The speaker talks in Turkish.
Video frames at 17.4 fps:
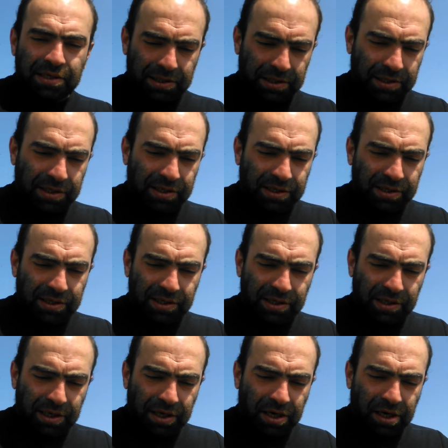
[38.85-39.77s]
e,
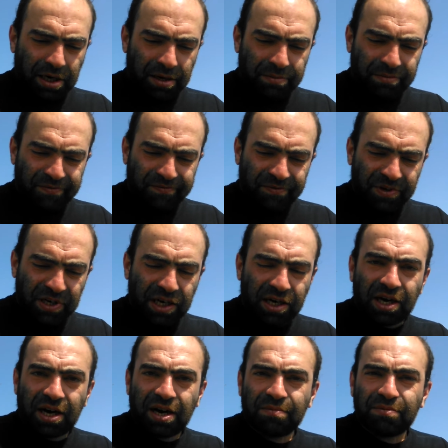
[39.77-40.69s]
abim ve
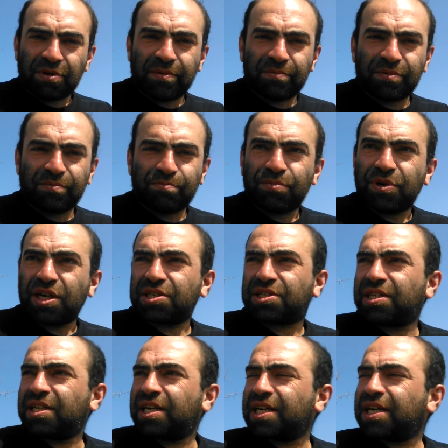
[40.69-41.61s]
ablamın
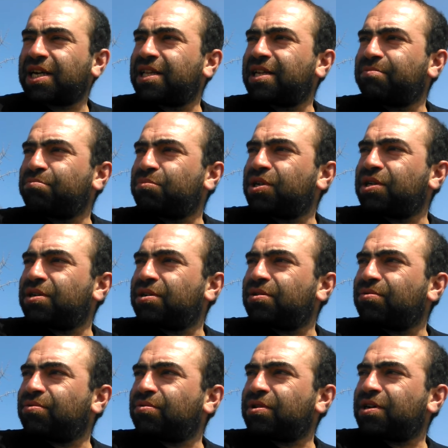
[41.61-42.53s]
başına gelen bir
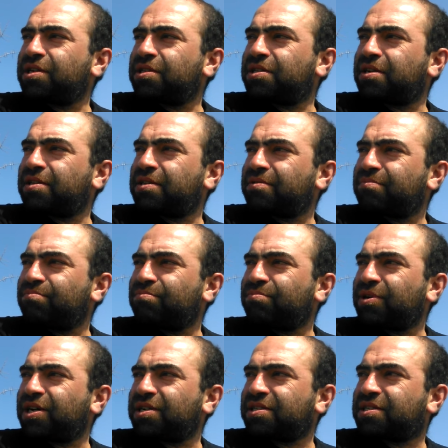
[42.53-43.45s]
olaydan
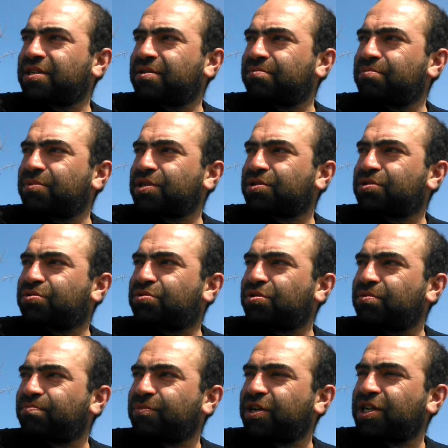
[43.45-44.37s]
bahsetmek
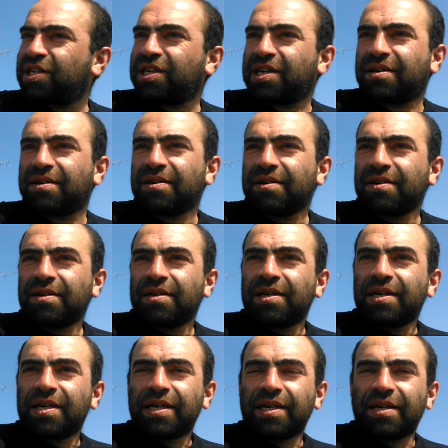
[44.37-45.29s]
istiyorum. Hani
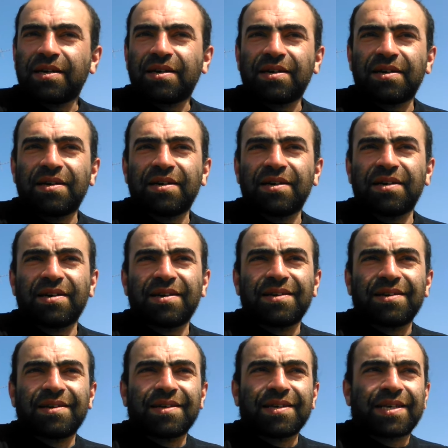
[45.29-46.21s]
e,
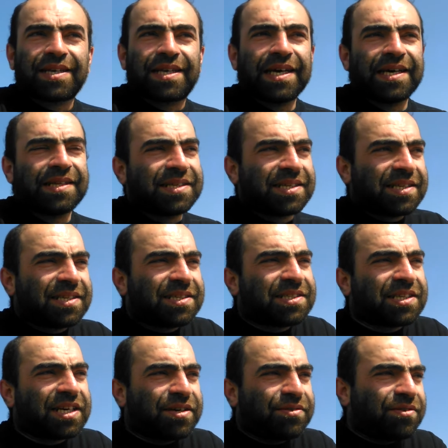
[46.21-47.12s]

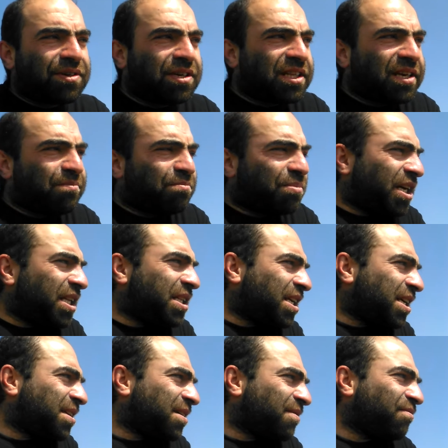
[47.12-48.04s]
kendinize öyle
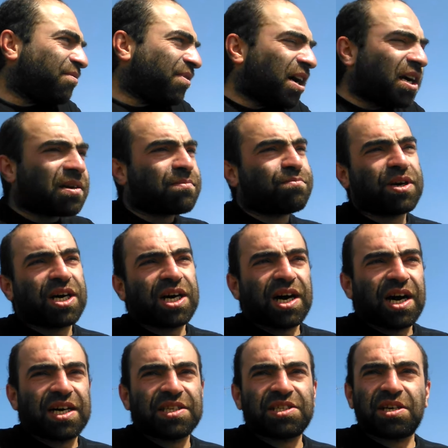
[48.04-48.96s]
bende de var mı
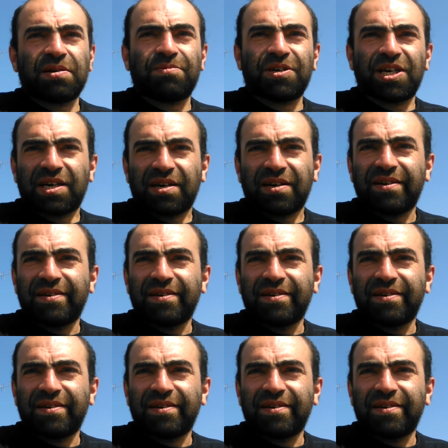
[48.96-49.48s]
acaba